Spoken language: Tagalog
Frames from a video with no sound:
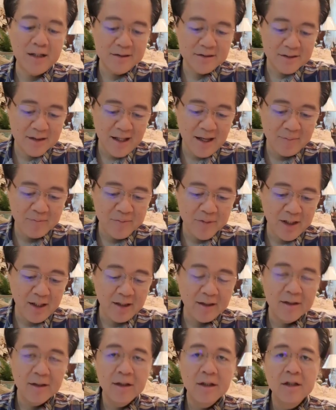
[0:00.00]
may scam
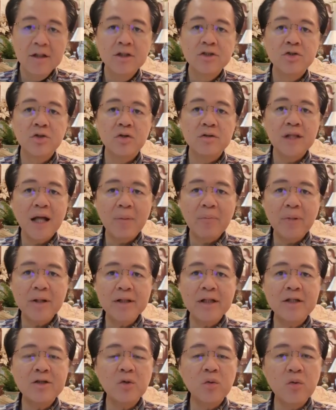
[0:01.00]
niya eh. So,
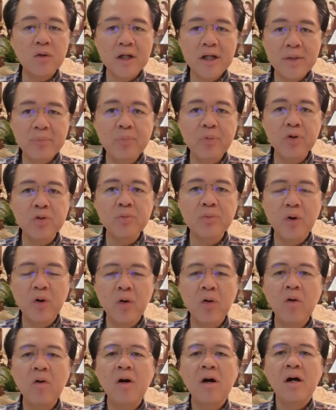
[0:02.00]
dapat itong ipon
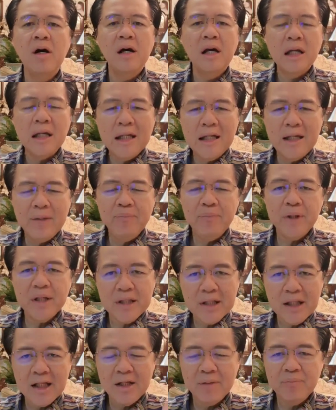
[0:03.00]
mo,
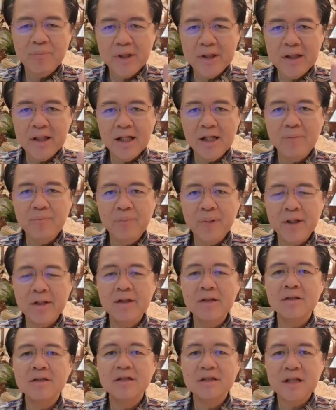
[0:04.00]
ipit, ipit,
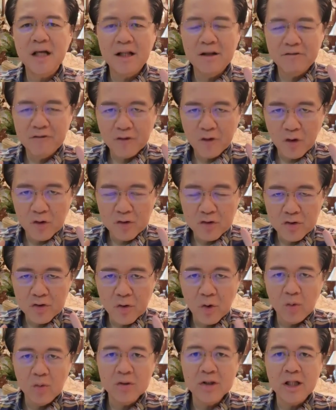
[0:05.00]
ipit,
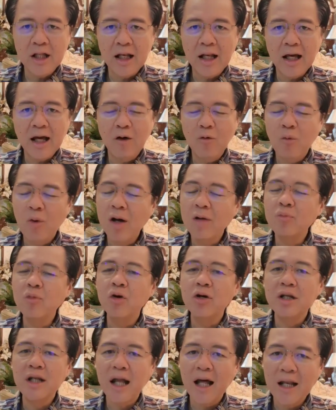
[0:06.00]
self-control talaga. Huwag
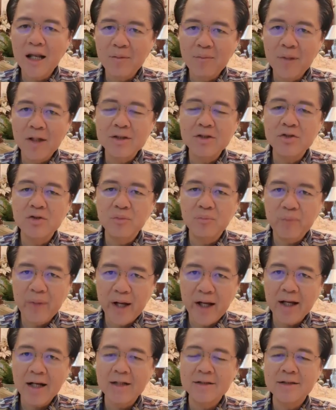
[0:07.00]
mo ilalabas yung
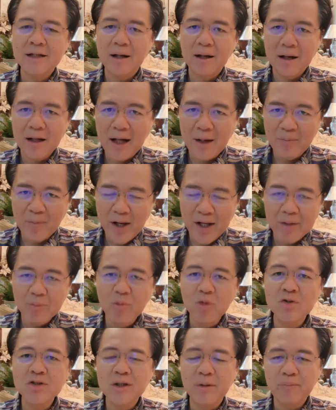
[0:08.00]
pera sa
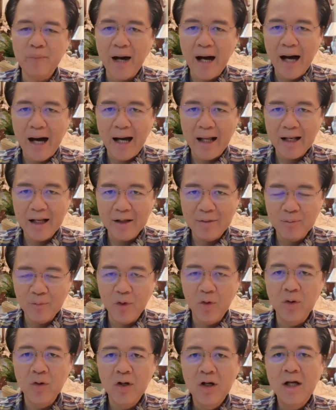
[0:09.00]
kamay mo, sa pangalan
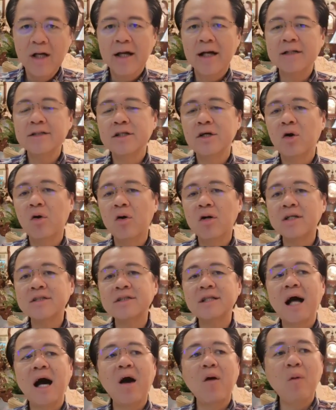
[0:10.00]
mo. Kasi
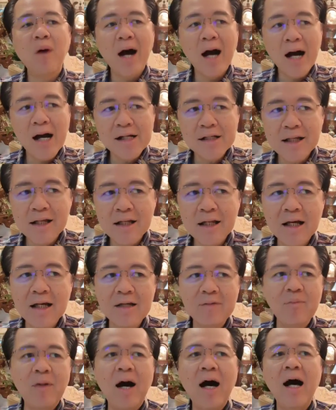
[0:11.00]
oras na hawakan niya
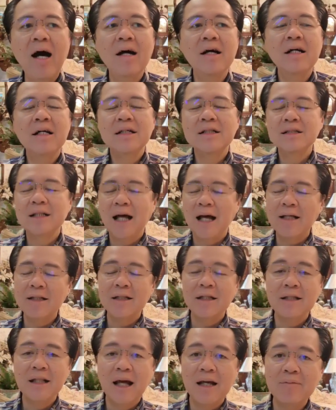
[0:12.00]
ng iba,
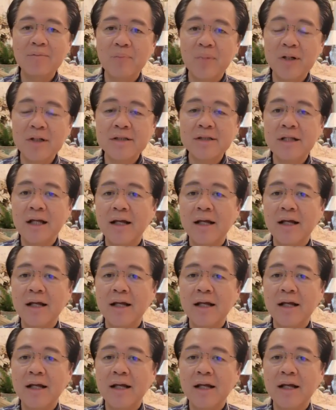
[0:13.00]
99%,